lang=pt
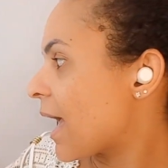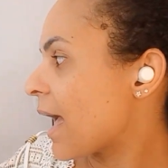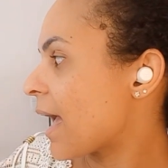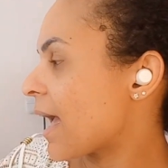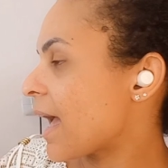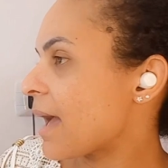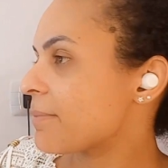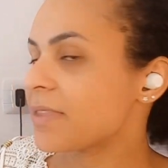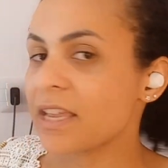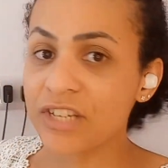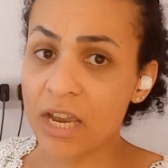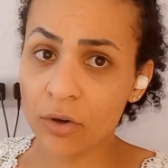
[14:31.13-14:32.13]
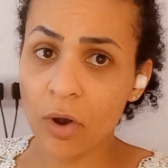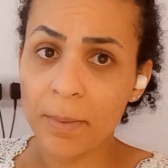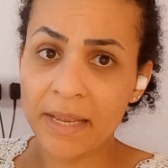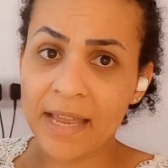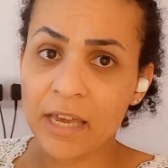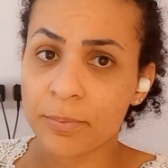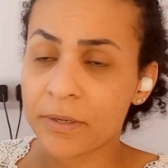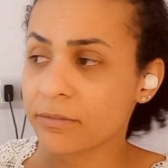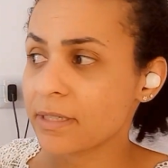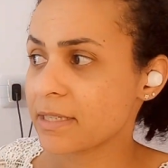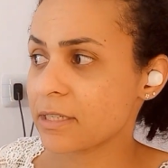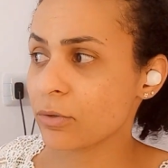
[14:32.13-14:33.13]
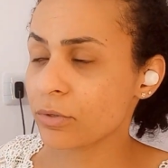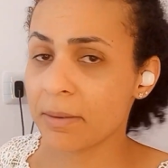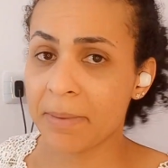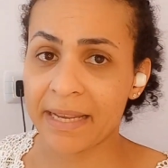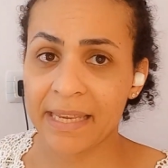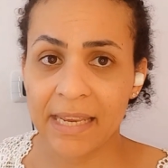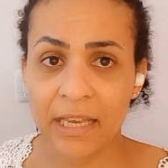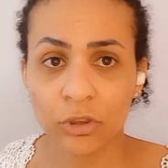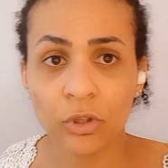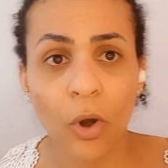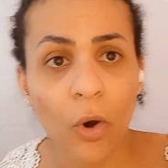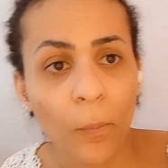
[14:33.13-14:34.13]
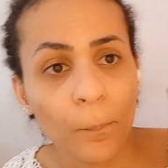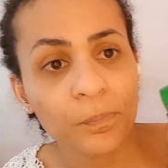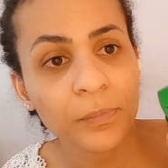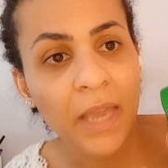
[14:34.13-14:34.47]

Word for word: É, deixar no comentário perguntando se eu uso a maquininha Tom.